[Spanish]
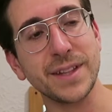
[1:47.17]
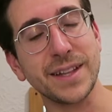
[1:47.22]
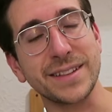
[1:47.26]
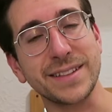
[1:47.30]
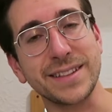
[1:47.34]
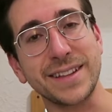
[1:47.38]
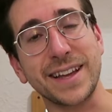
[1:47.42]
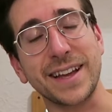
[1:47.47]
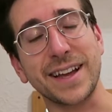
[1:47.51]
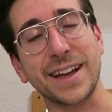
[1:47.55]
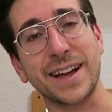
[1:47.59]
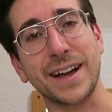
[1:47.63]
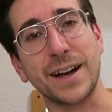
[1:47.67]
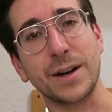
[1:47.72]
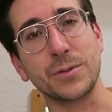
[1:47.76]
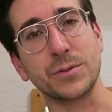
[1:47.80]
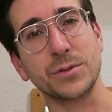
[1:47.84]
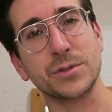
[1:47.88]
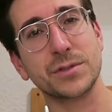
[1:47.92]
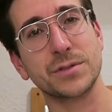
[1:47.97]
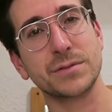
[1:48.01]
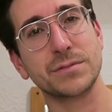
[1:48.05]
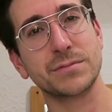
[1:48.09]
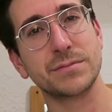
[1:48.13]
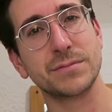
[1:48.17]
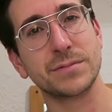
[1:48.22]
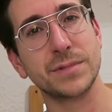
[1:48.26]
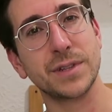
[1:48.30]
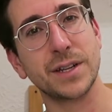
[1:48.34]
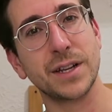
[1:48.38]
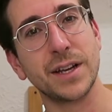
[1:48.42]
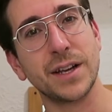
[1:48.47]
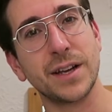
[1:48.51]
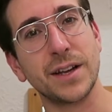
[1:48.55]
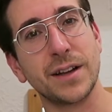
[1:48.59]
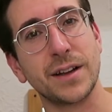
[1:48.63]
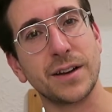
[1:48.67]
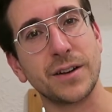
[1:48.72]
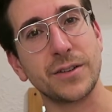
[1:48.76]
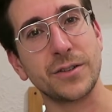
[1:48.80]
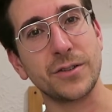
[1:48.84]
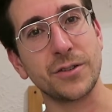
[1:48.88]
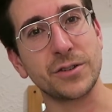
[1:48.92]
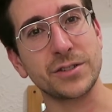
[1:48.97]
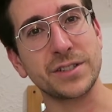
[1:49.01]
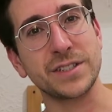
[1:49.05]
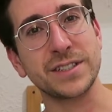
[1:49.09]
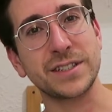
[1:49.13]
de House.
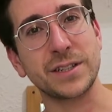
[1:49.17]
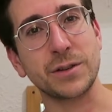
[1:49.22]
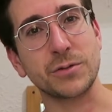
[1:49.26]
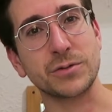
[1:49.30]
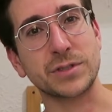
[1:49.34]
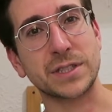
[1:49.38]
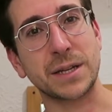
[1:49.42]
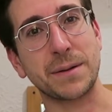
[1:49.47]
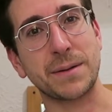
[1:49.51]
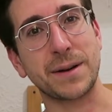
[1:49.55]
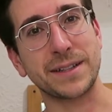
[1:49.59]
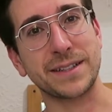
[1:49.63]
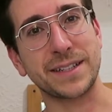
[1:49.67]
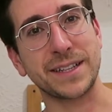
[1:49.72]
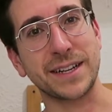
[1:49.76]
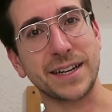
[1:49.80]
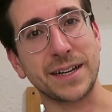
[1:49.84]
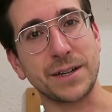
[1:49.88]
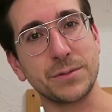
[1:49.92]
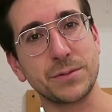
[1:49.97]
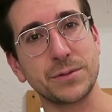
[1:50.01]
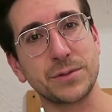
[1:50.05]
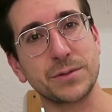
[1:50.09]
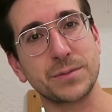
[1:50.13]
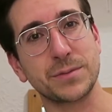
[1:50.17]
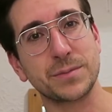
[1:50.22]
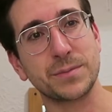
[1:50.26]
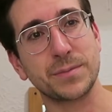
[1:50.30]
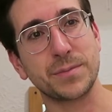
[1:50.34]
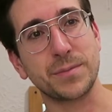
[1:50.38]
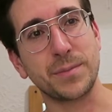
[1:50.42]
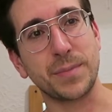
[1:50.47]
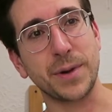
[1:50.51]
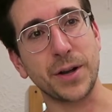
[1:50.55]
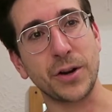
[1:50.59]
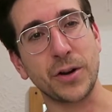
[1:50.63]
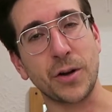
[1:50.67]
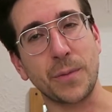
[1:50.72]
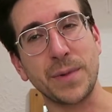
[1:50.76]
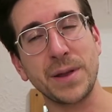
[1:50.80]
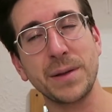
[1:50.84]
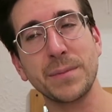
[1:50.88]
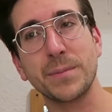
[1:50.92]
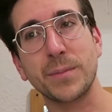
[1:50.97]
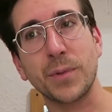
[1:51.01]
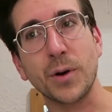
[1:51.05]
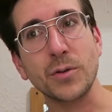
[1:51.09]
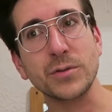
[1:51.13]
No sé si te gustaba a ti House, pero a
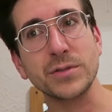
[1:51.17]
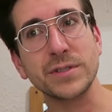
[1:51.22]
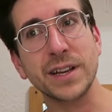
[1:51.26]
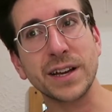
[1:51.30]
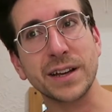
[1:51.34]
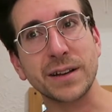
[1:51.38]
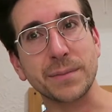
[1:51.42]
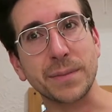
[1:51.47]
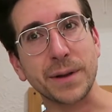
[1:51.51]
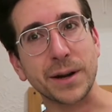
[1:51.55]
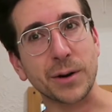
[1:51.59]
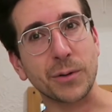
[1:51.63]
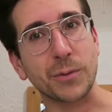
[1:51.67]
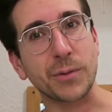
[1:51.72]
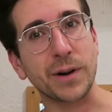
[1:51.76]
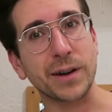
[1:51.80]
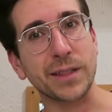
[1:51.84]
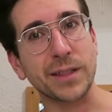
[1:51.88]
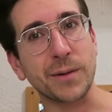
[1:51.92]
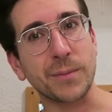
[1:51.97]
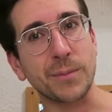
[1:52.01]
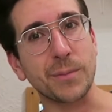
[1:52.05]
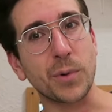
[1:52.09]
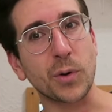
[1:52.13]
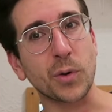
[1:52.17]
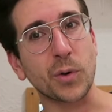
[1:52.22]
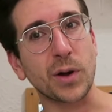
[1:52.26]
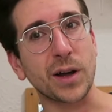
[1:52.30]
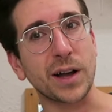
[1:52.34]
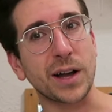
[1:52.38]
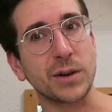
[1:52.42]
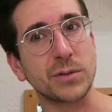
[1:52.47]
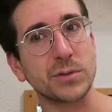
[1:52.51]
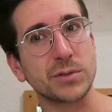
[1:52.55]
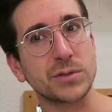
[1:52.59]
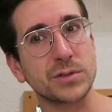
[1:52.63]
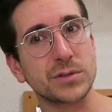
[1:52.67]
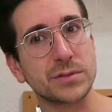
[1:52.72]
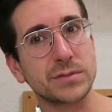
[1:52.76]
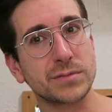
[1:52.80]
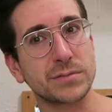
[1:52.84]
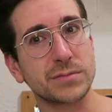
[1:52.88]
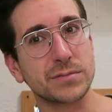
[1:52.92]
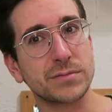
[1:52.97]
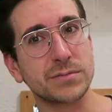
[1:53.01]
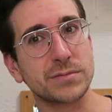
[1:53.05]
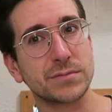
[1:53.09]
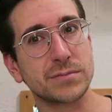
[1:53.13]
mí Bojack me recuerda un poco a House
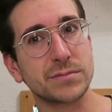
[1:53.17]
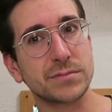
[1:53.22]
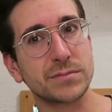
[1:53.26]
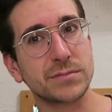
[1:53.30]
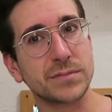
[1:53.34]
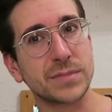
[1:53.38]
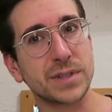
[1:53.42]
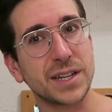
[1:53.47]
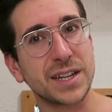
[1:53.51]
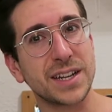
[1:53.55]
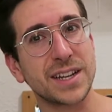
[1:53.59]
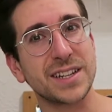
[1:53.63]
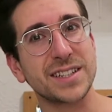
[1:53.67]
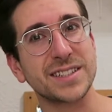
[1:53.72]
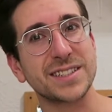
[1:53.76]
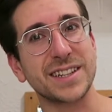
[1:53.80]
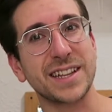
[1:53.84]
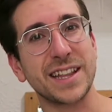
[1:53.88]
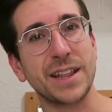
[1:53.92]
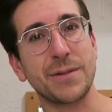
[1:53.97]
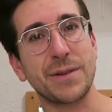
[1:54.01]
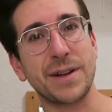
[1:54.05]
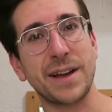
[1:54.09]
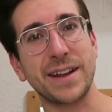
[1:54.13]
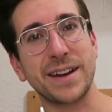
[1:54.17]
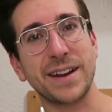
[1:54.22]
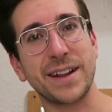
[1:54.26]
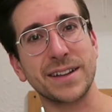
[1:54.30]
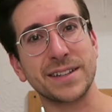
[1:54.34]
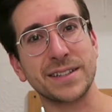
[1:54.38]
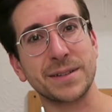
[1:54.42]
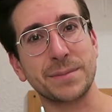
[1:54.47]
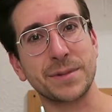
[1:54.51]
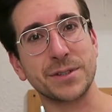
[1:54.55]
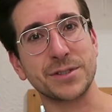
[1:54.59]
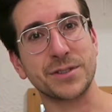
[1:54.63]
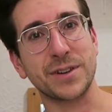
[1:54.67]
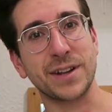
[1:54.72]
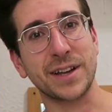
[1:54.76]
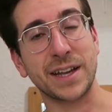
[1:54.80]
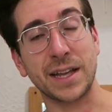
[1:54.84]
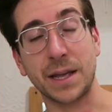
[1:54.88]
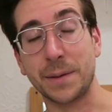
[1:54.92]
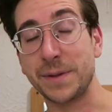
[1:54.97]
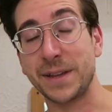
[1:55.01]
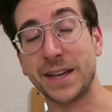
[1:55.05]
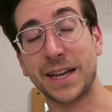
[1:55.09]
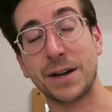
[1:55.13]
se da un aire ese
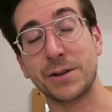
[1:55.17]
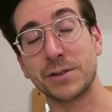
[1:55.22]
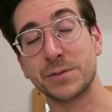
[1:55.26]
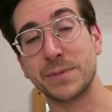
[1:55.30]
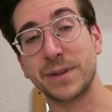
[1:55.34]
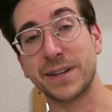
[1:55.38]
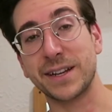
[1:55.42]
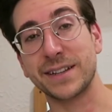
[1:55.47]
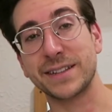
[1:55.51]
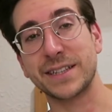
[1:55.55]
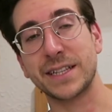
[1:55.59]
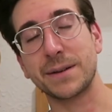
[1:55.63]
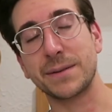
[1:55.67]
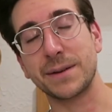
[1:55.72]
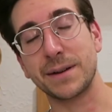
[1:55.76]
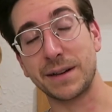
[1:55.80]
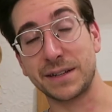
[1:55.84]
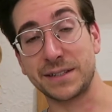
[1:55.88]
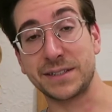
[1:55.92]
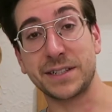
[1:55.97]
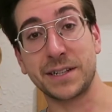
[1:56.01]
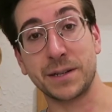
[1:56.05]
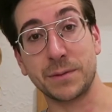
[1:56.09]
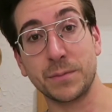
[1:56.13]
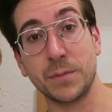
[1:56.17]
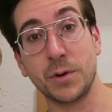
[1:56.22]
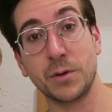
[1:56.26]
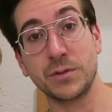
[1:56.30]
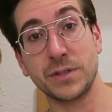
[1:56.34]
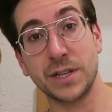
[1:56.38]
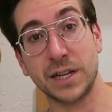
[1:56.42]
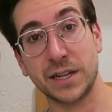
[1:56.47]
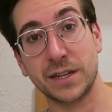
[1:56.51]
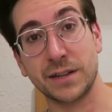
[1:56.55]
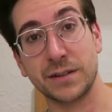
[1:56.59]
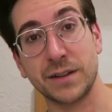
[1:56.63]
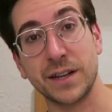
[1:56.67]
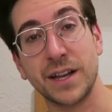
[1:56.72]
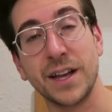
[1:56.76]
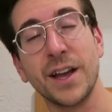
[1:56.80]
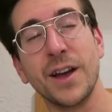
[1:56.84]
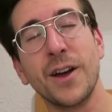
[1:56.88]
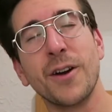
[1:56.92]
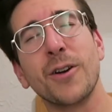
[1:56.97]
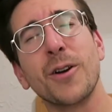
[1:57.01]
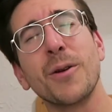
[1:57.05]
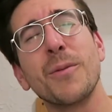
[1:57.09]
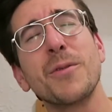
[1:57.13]
personaje. A mí House me encantaba, así que Bojack.
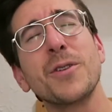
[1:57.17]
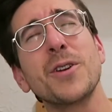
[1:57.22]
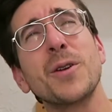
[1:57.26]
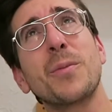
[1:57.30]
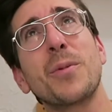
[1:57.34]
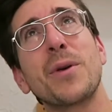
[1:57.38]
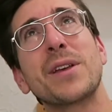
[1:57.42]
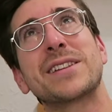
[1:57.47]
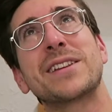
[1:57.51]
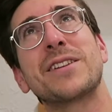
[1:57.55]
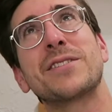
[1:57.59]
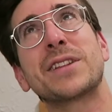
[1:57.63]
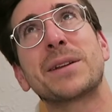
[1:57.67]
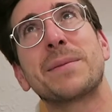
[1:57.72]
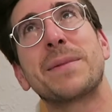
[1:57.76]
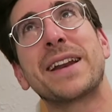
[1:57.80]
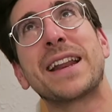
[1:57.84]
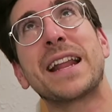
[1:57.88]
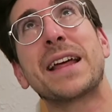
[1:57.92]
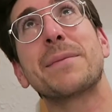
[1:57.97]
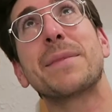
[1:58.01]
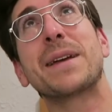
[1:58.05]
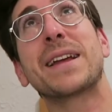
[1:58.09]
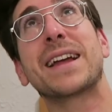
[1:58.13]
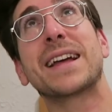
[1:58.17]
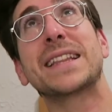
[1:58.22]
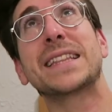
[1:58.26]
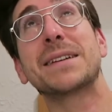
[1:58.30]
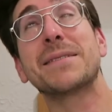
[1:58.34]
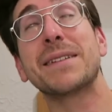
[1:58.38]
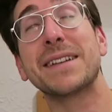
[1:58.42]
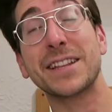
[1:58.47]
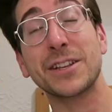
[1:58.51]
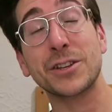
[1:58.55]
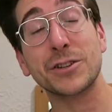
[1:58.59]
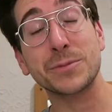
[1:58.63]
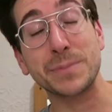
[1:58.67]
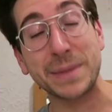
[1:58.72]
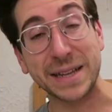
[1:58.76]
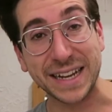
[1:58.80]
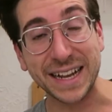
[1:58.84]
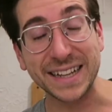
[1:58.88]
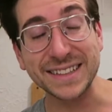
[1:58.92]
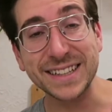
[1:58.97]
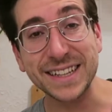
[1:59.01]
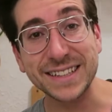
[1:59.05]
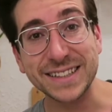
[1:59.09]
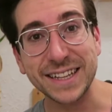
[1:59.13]
¿Cómo no puede ser de otra manera? Me encantaba, de me
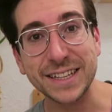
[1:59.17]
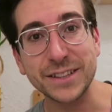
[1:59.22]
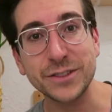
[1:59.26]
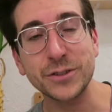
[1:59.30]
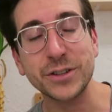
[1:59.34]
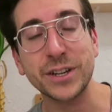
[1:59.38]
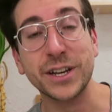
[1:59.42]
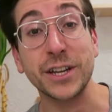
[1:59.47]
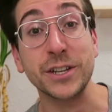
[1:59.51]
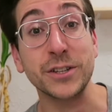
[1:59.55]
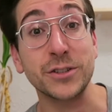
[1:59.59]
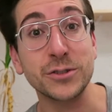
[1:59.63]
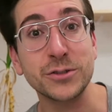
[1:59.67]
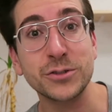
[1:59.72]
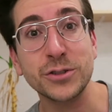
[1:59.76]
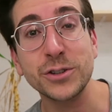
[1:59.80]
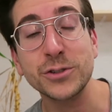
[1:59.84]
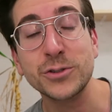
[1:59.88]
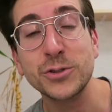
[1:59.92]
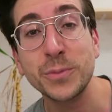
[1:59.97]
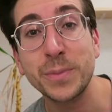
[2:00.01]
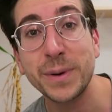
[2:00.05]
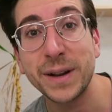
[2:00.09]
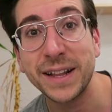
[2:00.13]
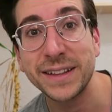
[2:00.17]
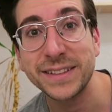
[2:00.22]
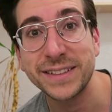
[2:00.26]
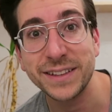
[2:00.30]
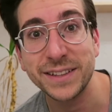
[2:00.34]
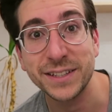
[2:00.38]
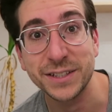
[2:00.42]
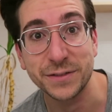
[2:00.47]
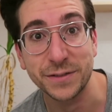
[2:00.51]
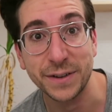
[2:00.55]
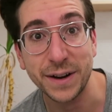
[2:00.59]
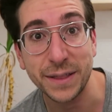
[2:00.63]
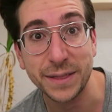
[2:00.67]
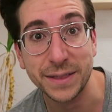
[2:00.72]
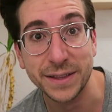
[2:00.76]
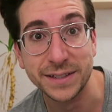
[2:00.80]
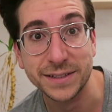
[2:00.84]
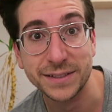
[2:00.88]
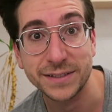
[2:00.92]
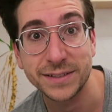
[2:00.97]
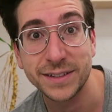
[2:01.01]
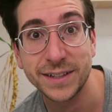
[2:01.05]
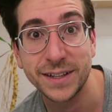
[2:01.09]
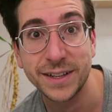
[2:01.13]
encanta tanto que yo soy súper
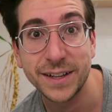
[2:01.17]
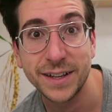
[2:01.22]
antidisfraces.